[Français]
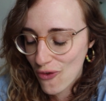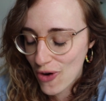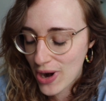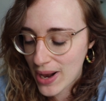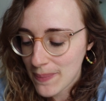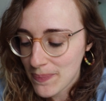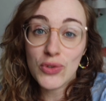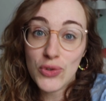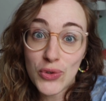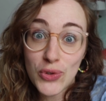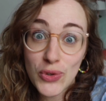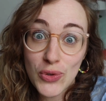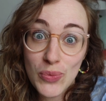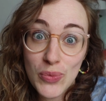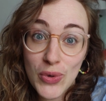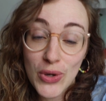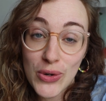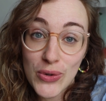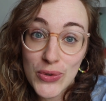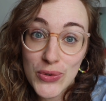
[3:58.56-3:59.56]
Voilà. Donc
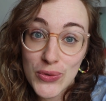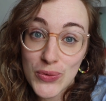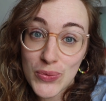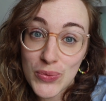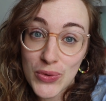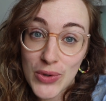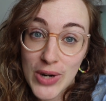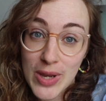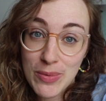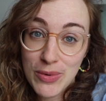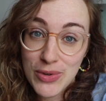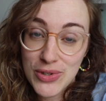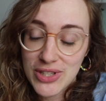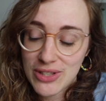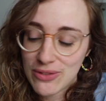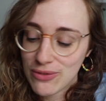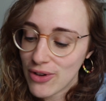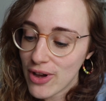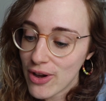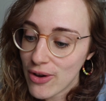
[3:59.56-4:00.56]
une bonne leçon pour la
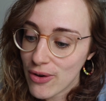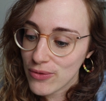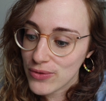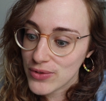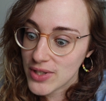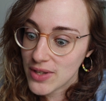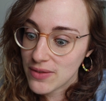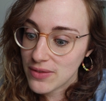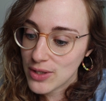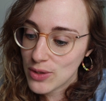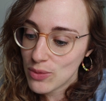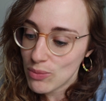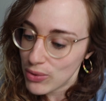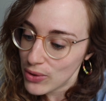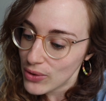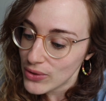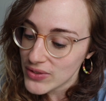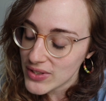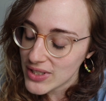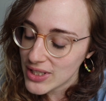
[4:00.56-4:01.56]
prochaine fois vous avez une
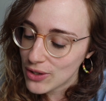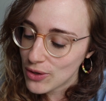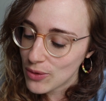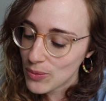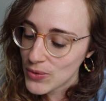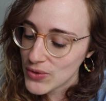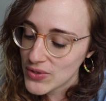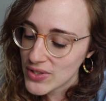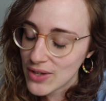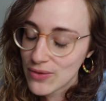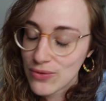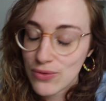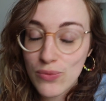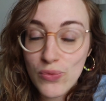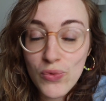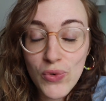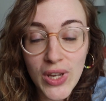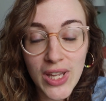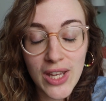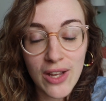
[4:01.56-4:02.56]
plante qui commence à vous
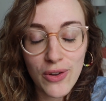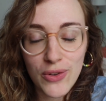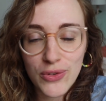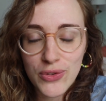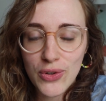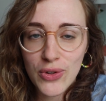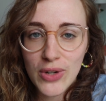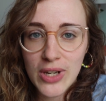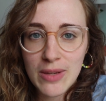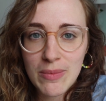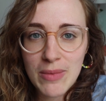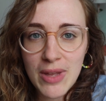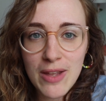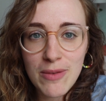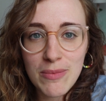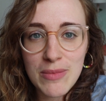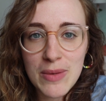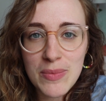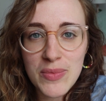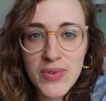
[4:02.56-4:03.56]
mourir entre les
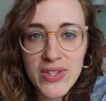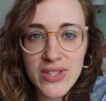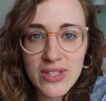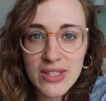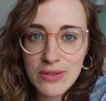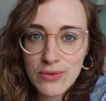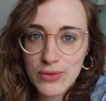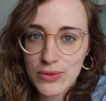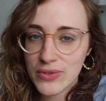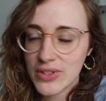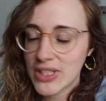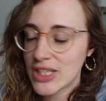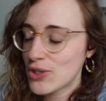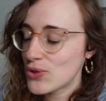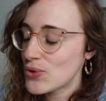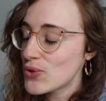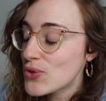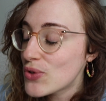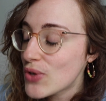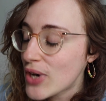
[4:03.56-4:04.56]
mains, même si vous venez
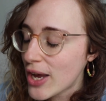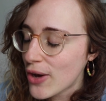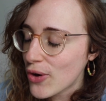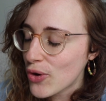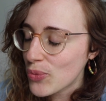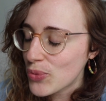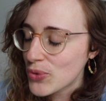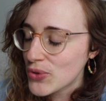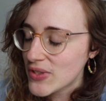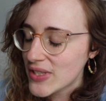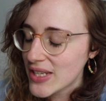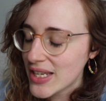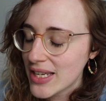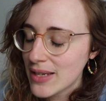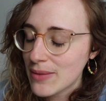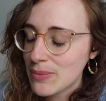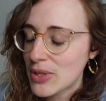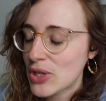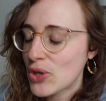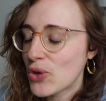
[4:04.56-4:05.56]
juste de la
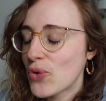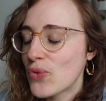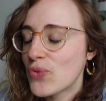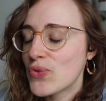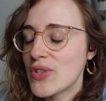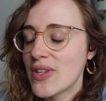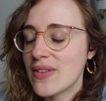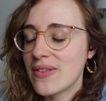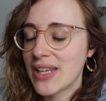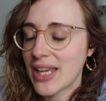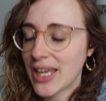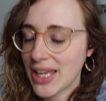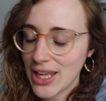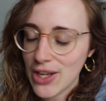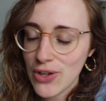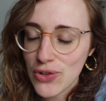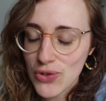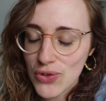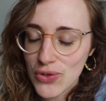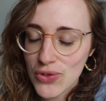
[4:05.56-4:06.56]
rempoter mais que vous avez
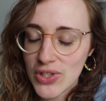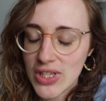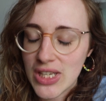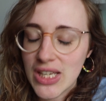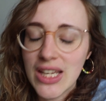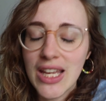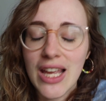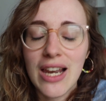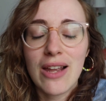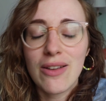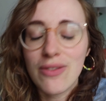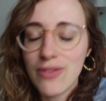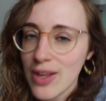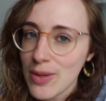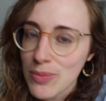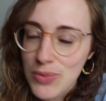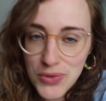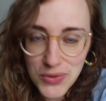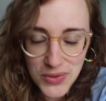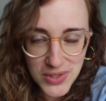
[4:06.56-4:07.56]
rien changé, qu'elle
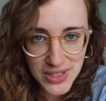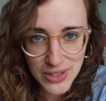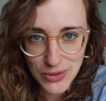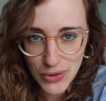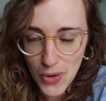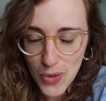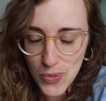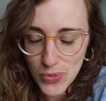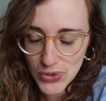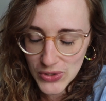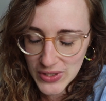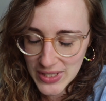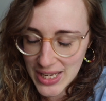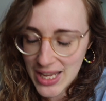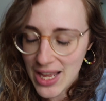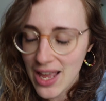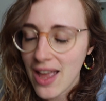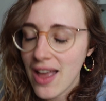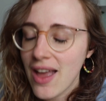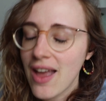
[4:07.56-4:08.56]
avait besoin d'être
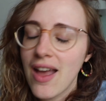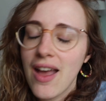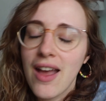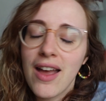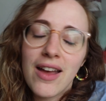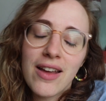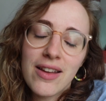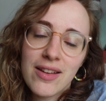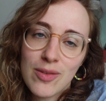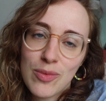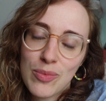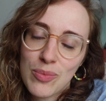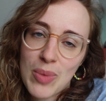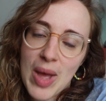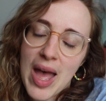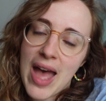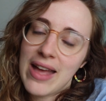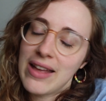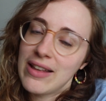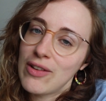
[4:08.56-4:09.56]
rempotée, euh,
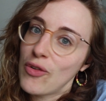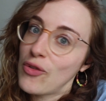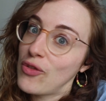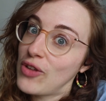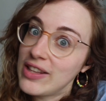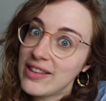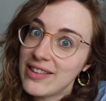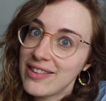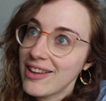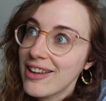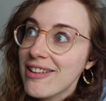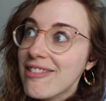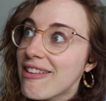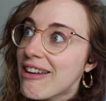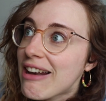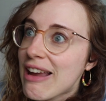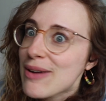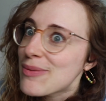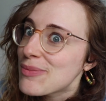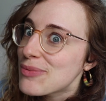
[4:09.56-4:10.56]
bah en fait
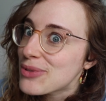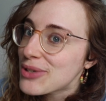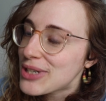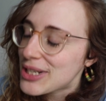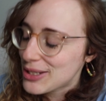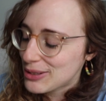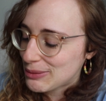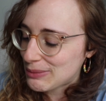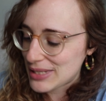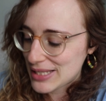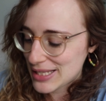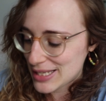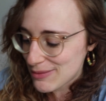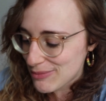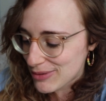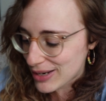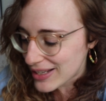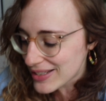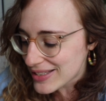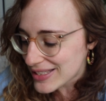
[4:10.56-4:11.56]
traitez-la pour les
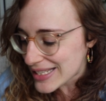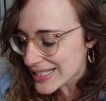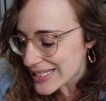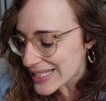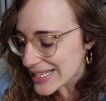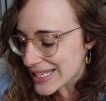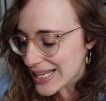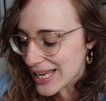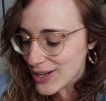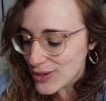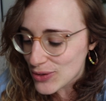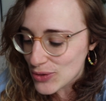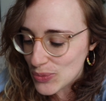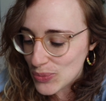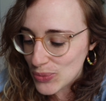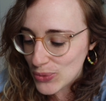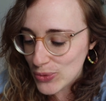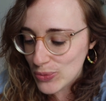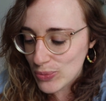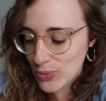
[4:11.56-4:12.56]
nuisibles, hein. c'est ce qu'il y a de
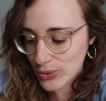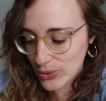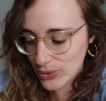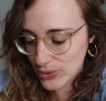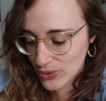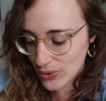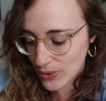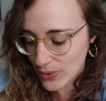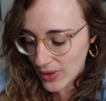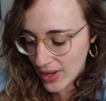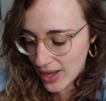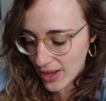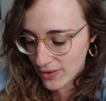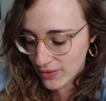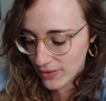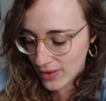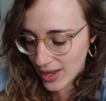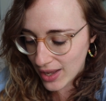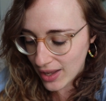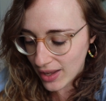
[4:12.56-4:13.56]
plus prudent à
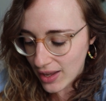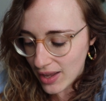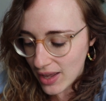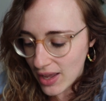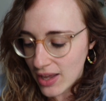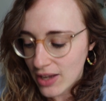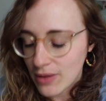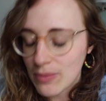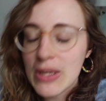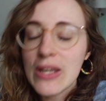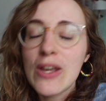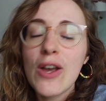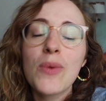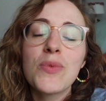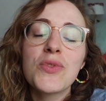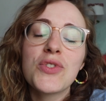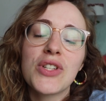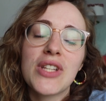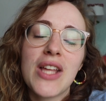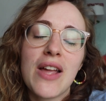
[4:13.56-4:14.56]
faire. Mais
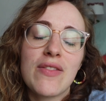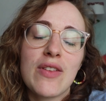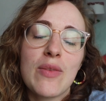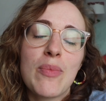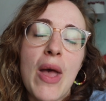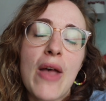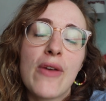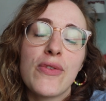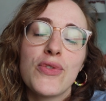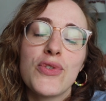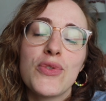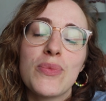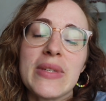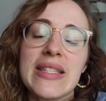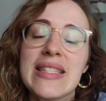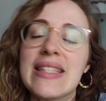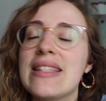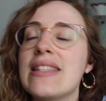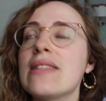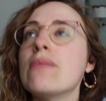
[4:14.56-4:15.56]
comme j'en avais pas vu, je
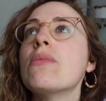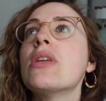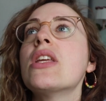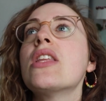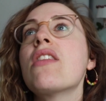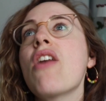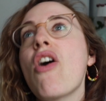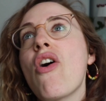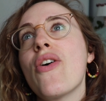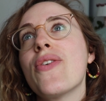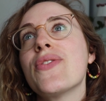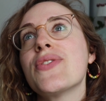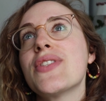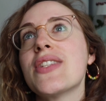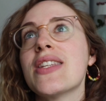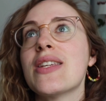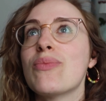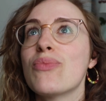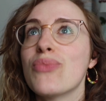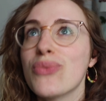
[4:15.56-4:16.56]
m'étais dit mais non,
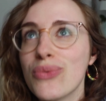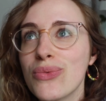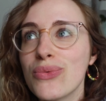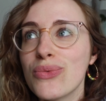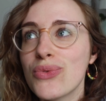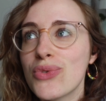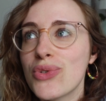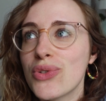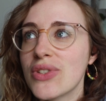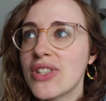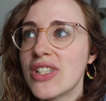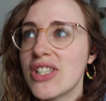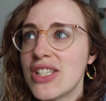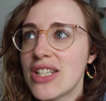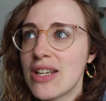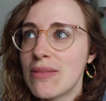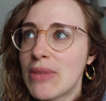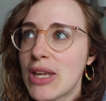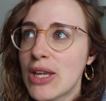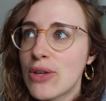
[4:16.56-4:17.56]
c'est bon, j'en ai
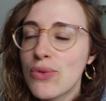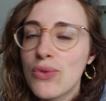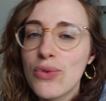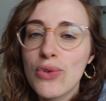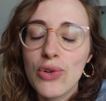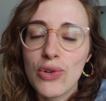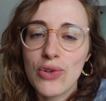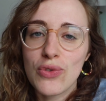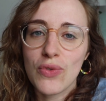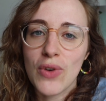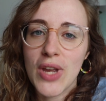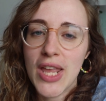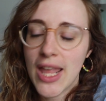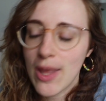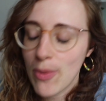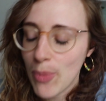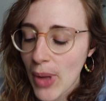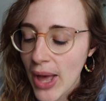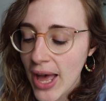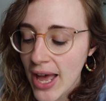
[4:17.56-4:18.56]
jamais eu, que je
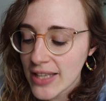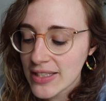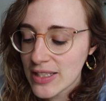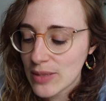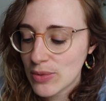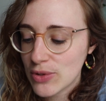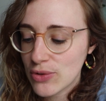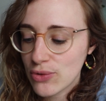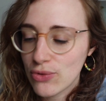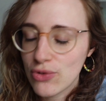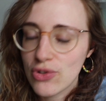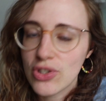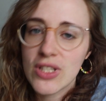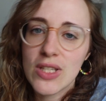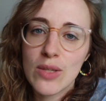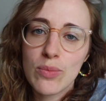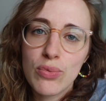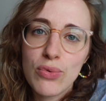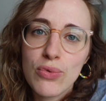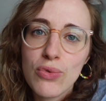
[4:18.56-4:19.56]
voyais pas. D'habitude j'ai
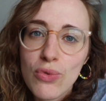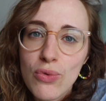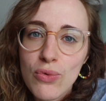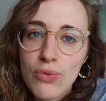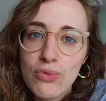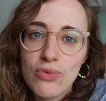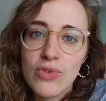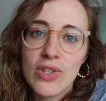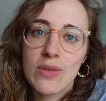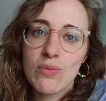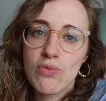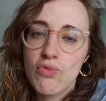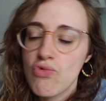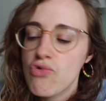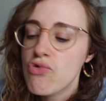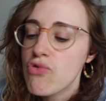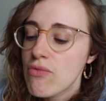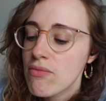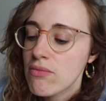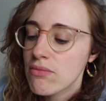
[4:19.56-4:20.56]
des pucerons ou des
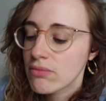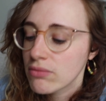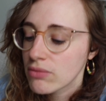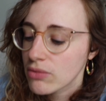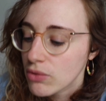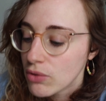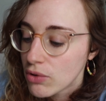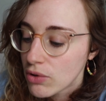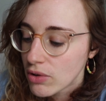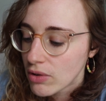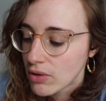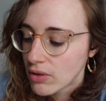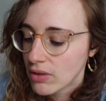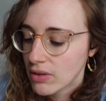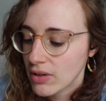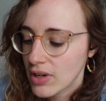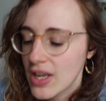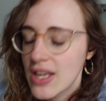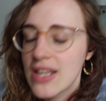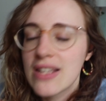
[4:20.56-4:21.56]
moucherons, donc
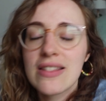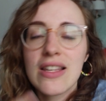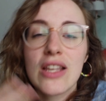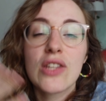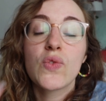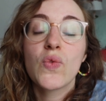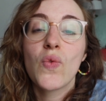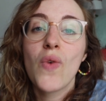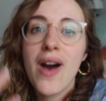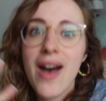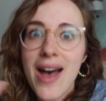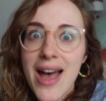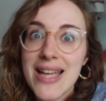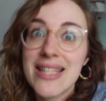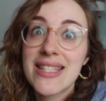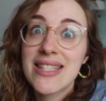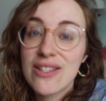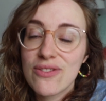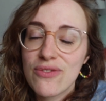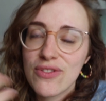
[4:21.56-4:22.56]
euh, ça se voit
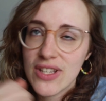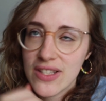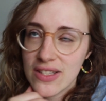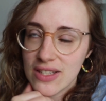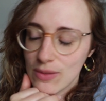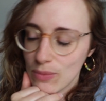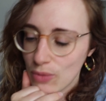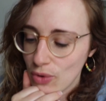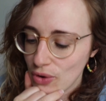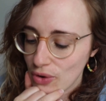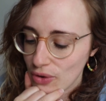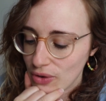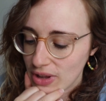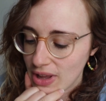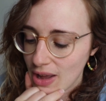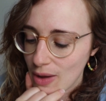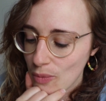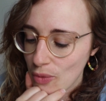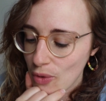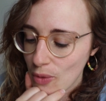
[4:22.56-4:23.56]
assez facilement quand
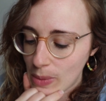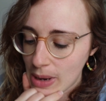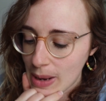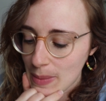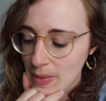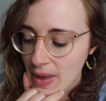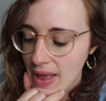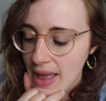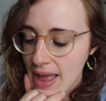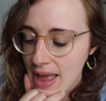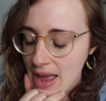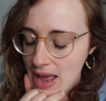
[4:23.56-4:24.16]
il y a un problème.